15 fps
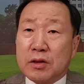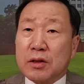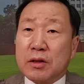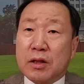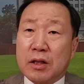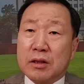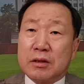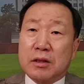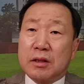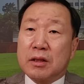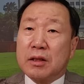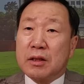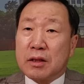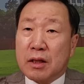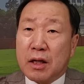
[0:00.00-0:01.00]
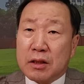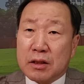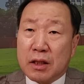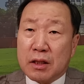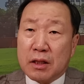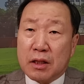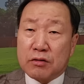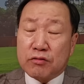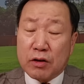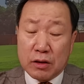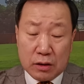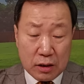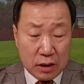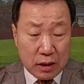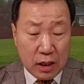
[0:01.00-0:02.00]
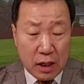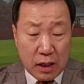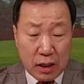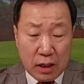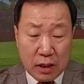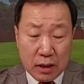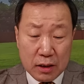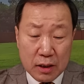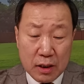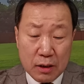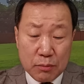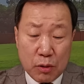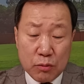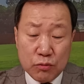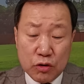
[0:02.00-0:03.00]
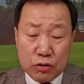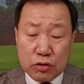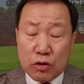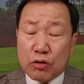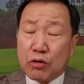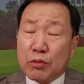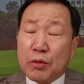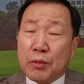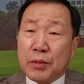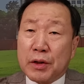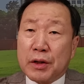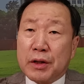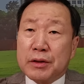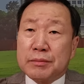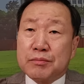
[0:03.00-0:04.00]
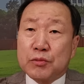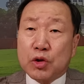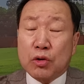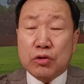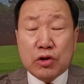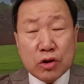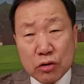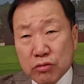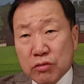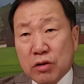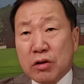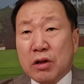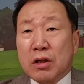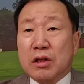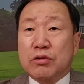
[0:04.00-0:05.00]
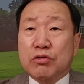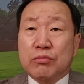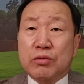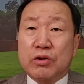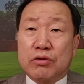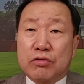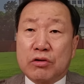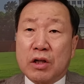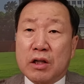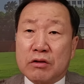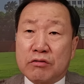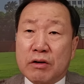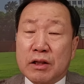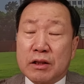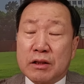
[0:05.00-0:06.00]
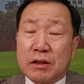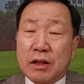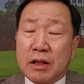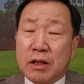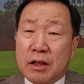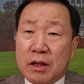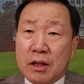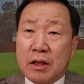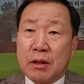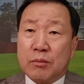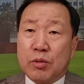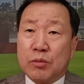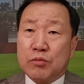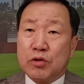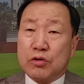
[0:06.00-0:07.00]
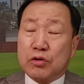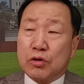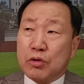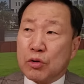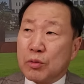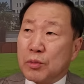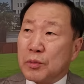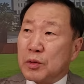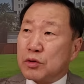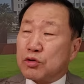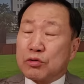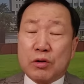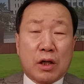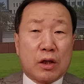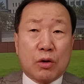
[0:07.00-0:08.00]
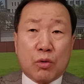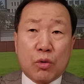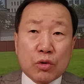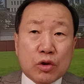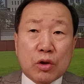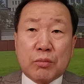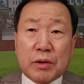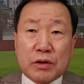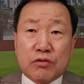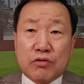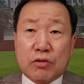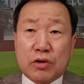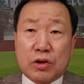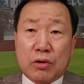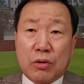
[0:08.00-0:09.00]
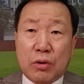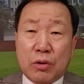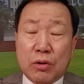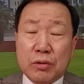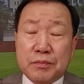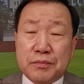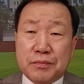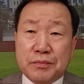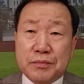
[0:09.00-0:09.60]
이렇게 이제 얘기를 할 수가 있는데 이게 법률적으로 보면 정치적으로 그렇게 충분히 주장할 수가 있는데 법률적으로 보면 중간에 공천만 준 것이고